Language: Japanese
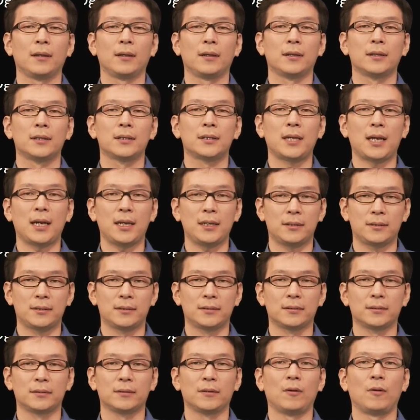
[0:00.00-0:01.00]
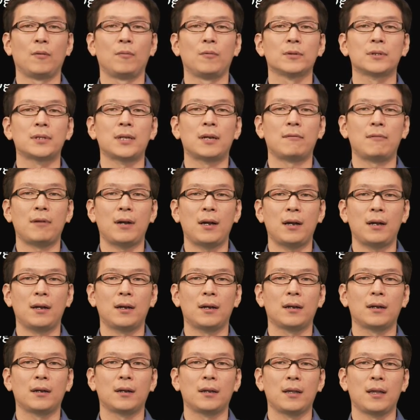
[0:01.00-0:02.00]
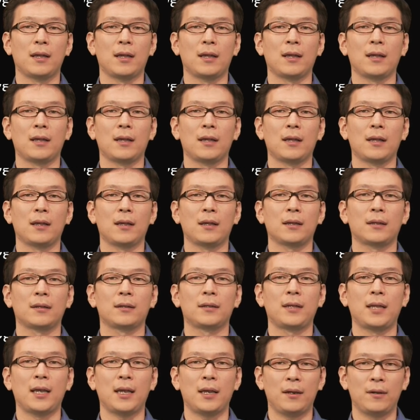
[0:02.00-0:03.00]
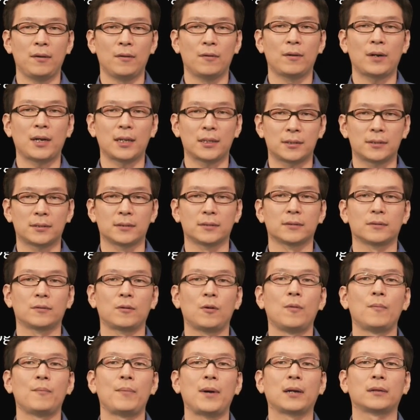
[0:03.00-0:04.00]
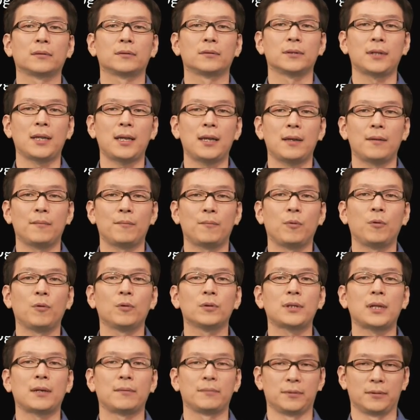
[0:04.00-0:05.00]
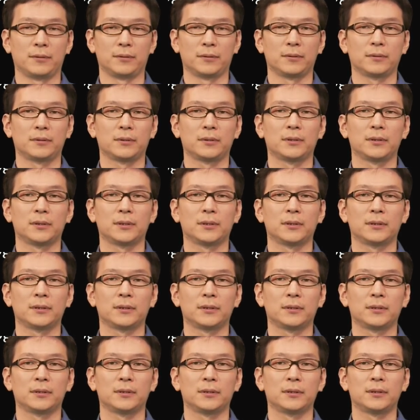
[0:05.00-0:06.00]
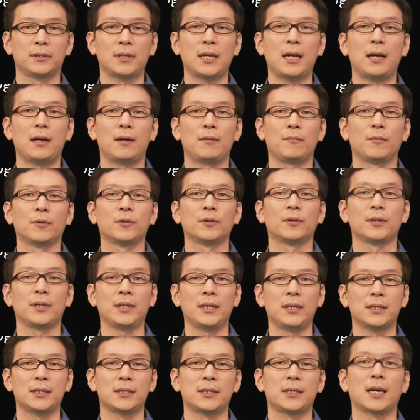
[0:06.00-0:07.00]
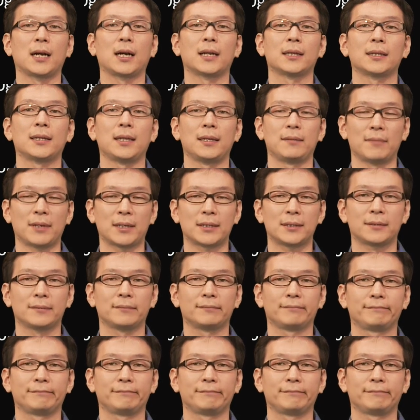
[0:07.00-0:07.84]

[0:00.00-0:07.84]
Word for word: サイズ、重さは、軽量かつコンパクトでポータブルなものに仕上がっています。